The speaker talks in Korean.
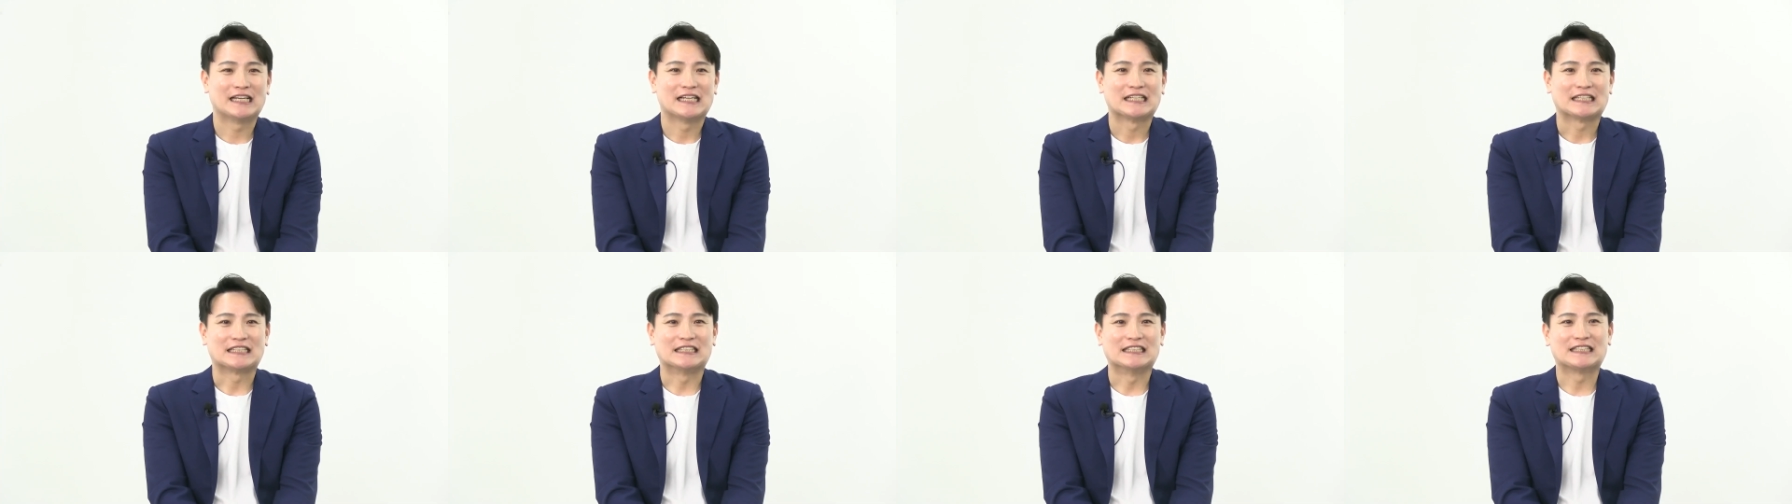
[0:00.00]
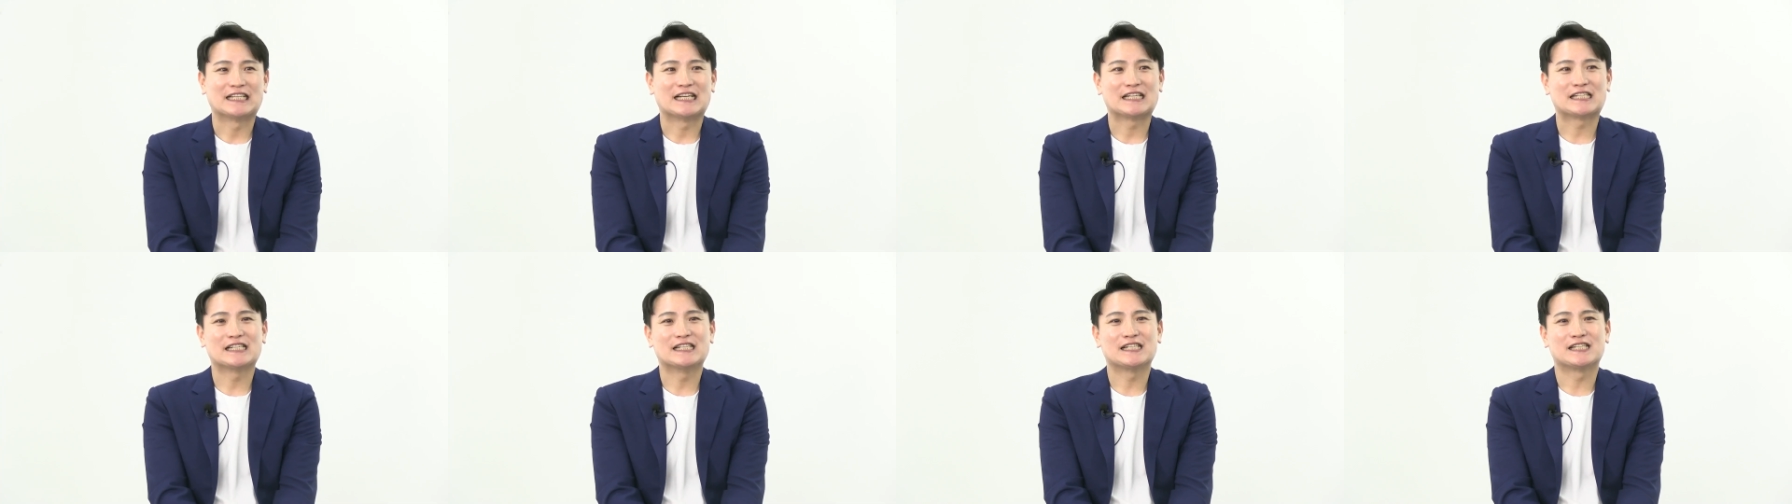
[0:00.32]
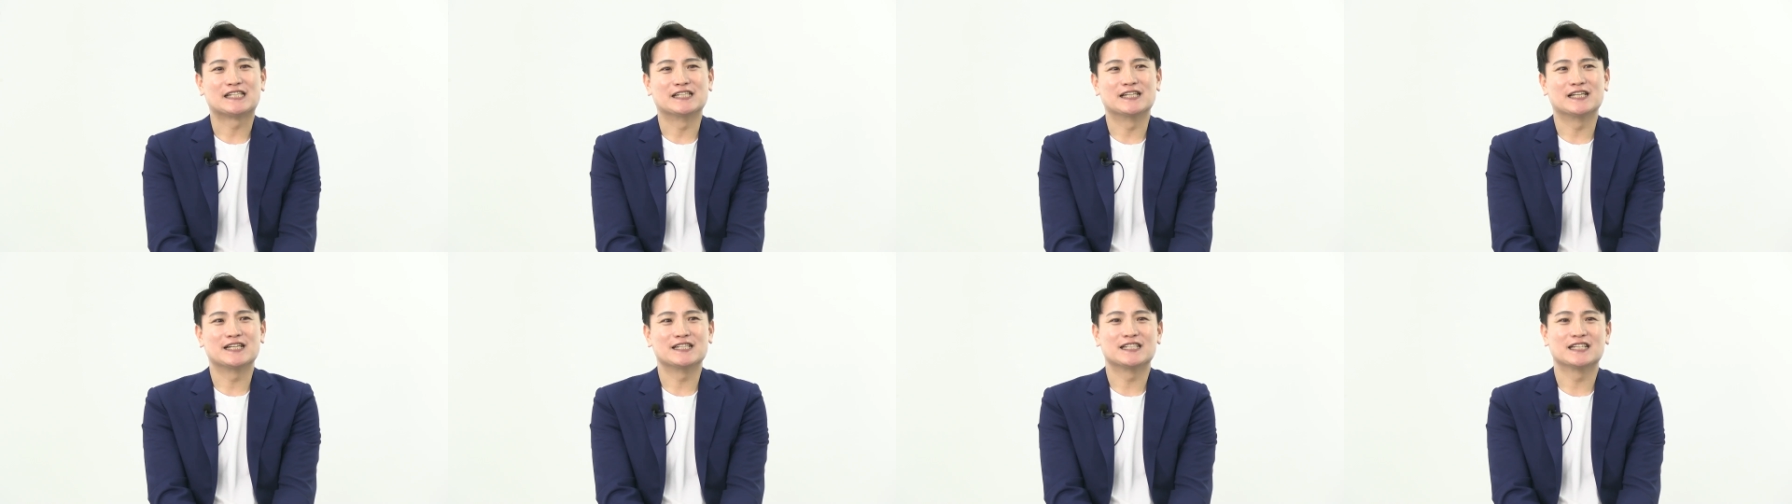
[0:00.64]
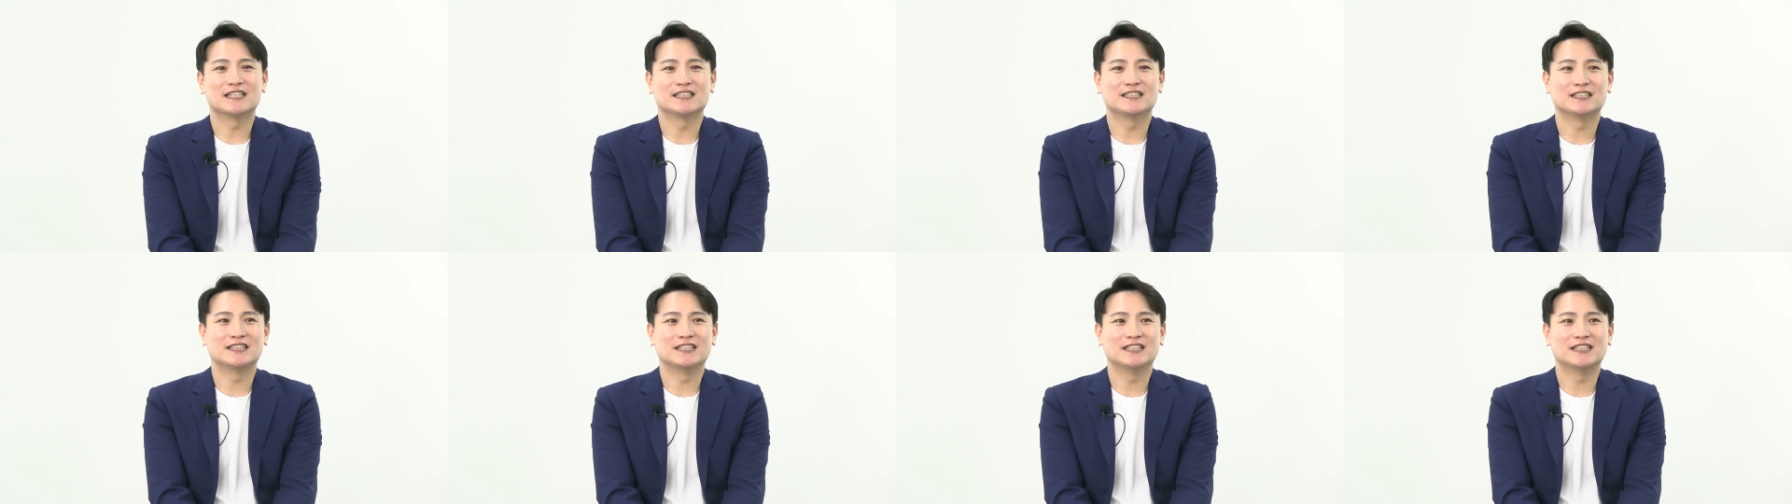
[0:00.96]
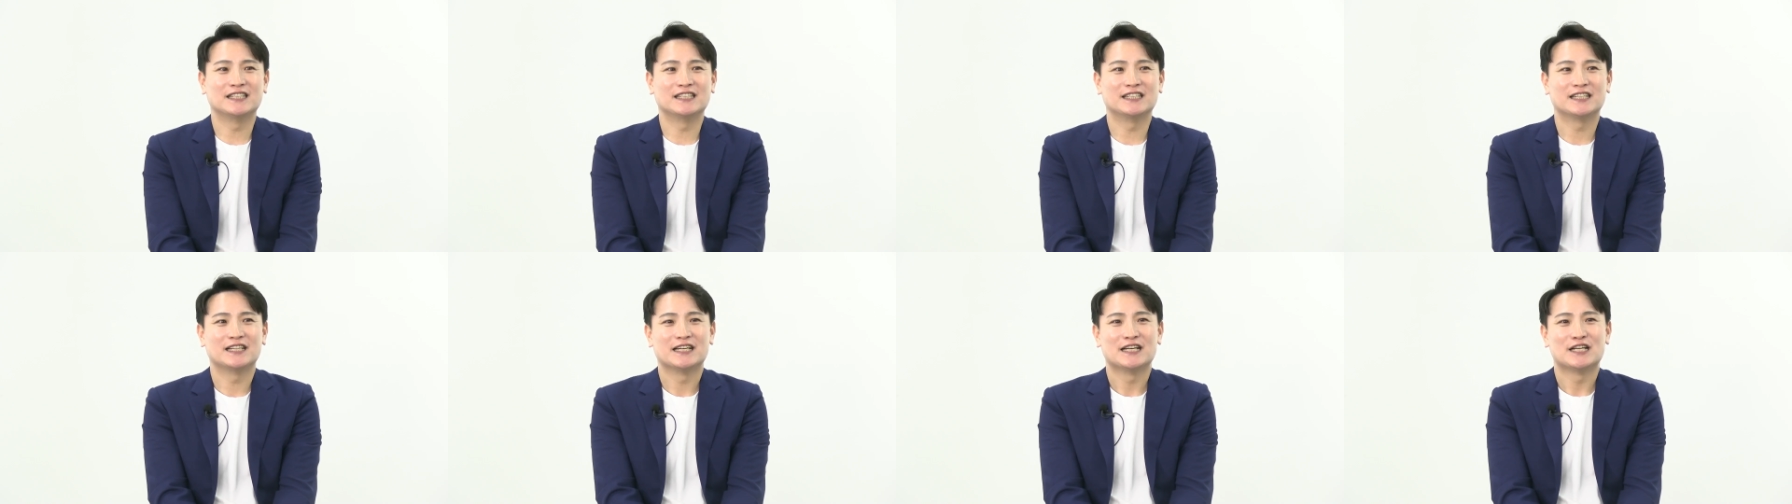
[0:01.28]
그게 사실
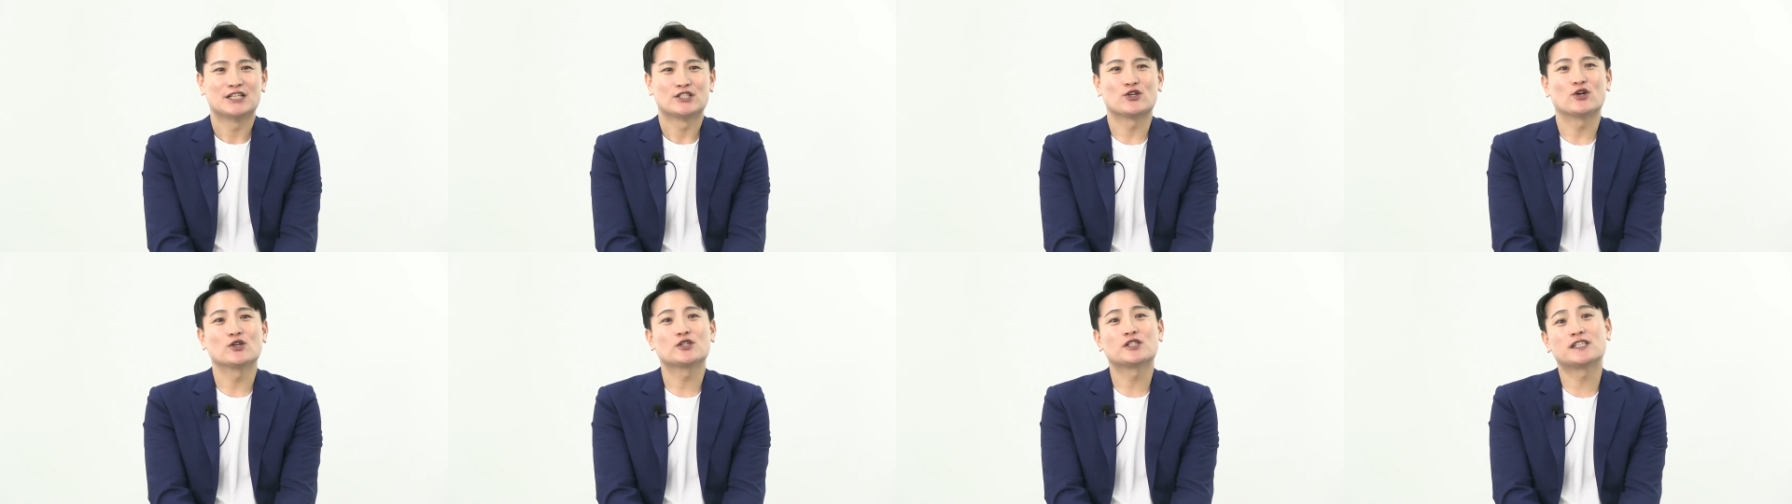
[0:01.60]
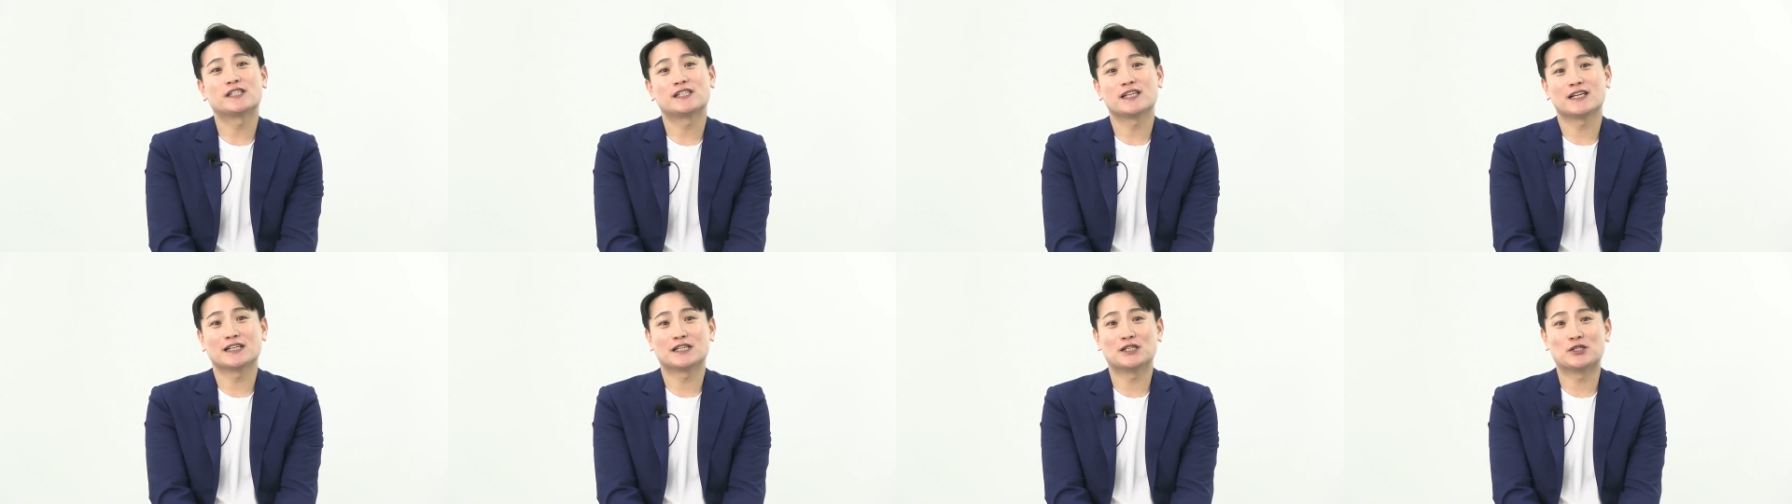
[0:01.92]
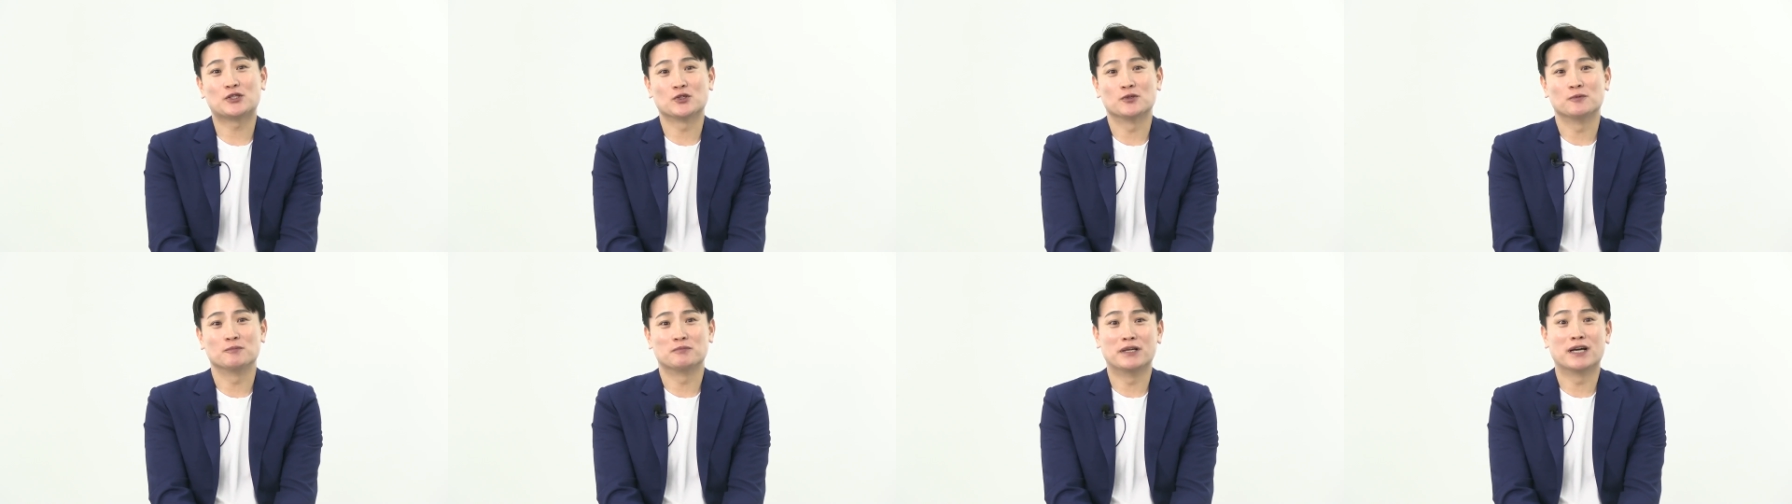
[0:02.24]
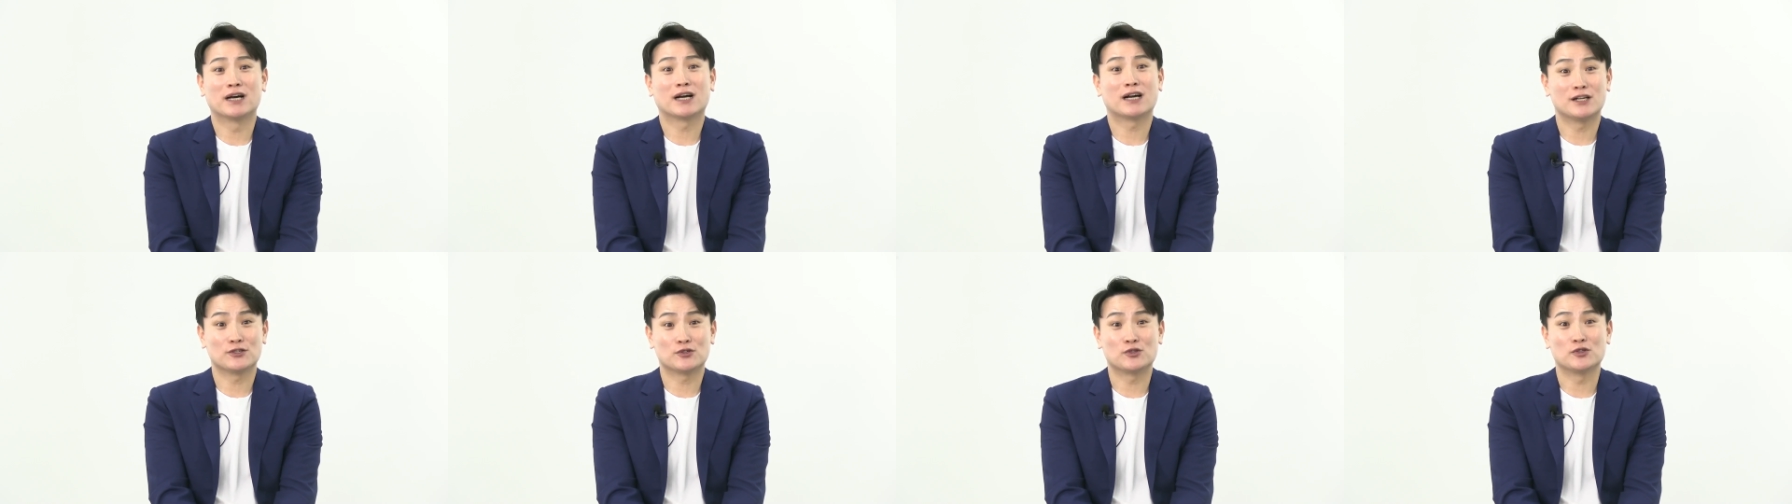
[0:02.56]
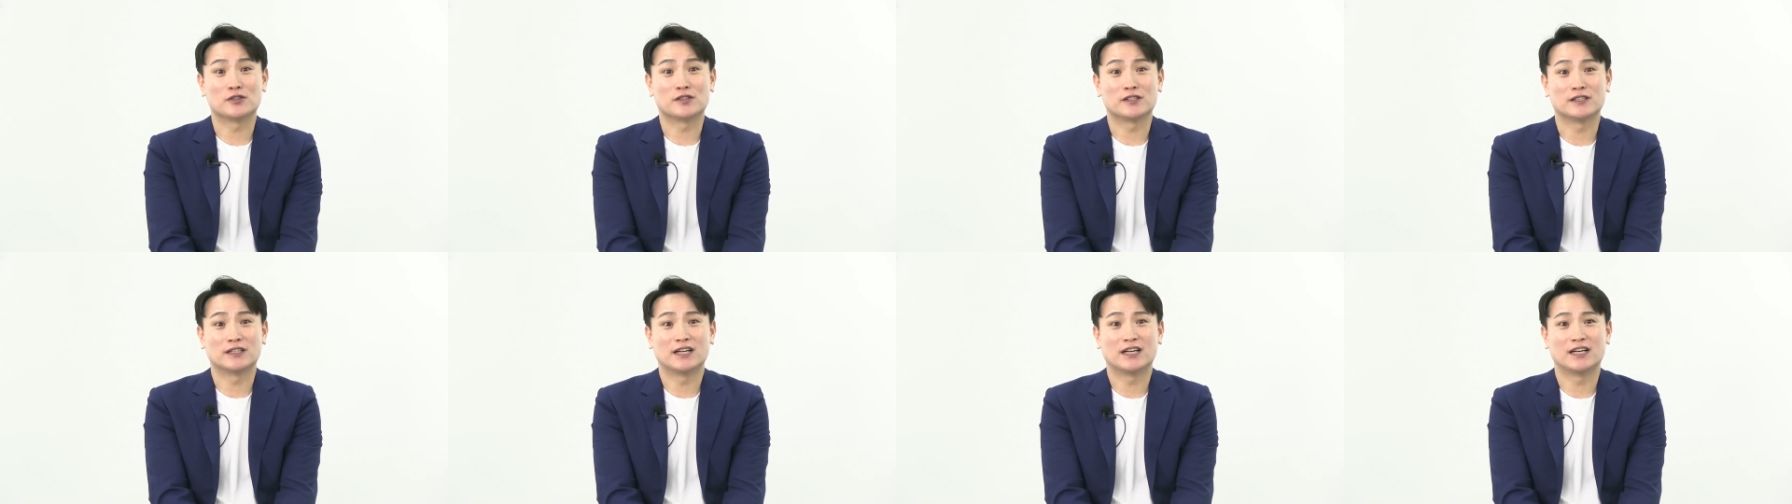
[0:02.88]
진행자들이 첫 시작이 좀 미약할 수
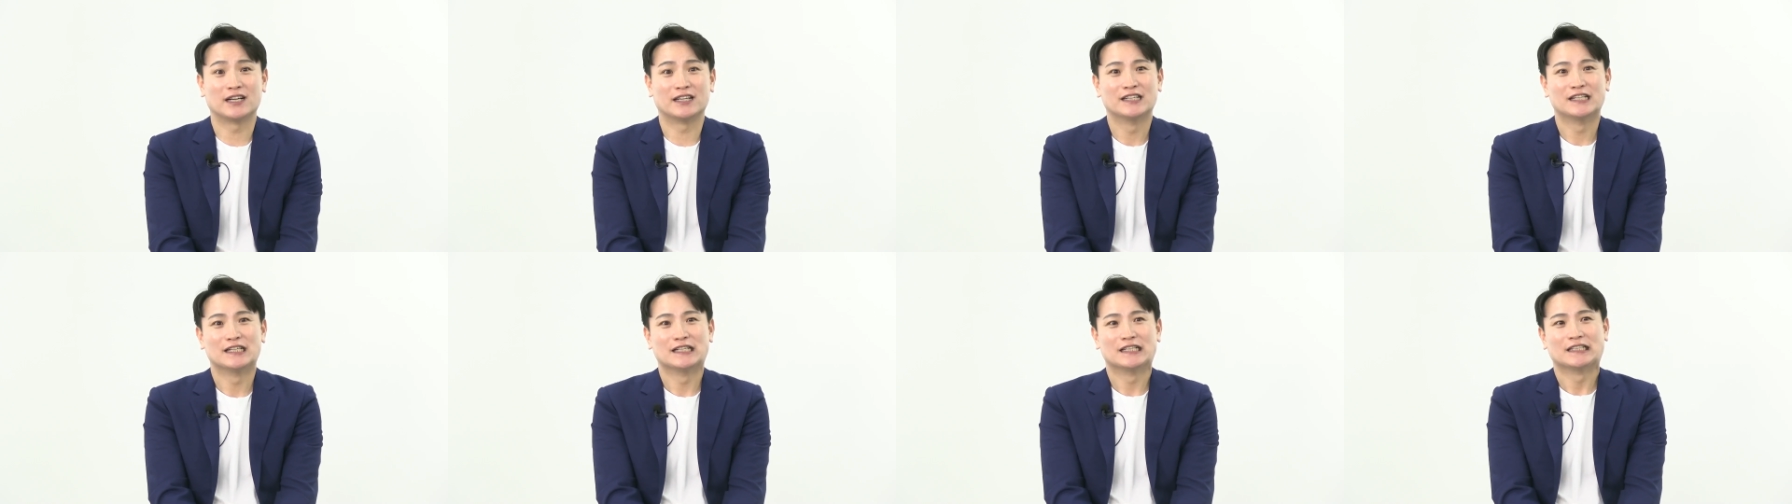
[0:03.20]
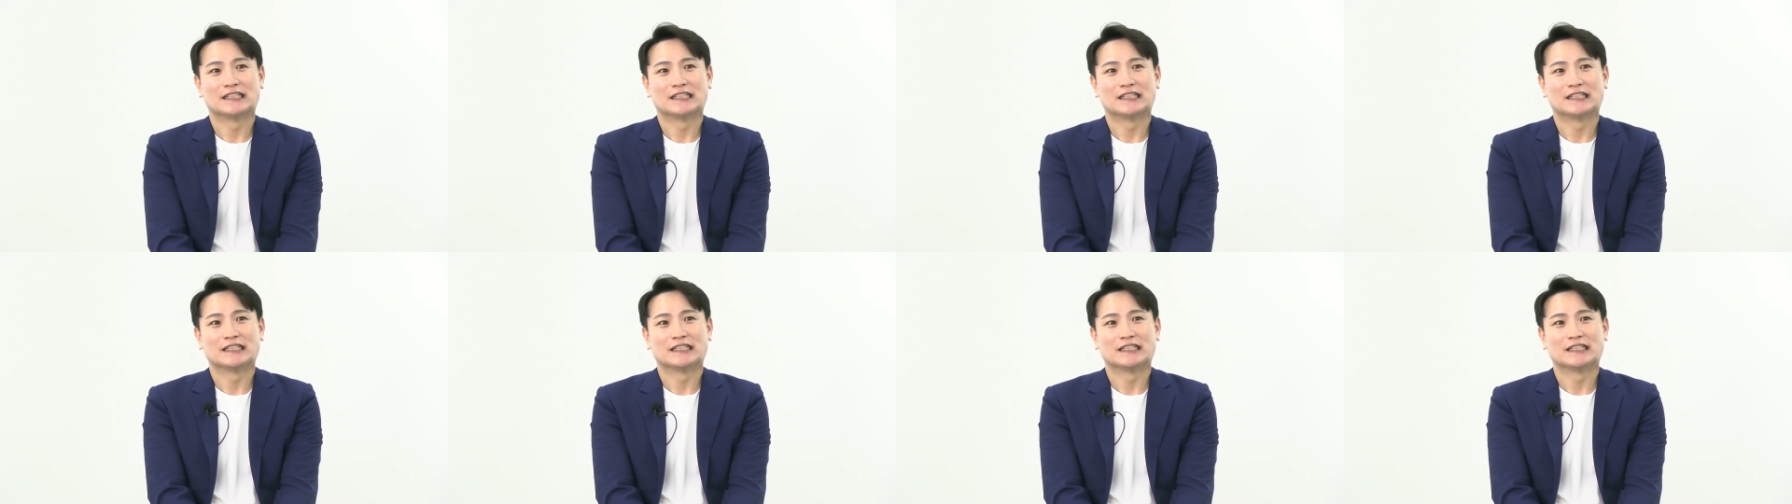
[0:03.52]
있으나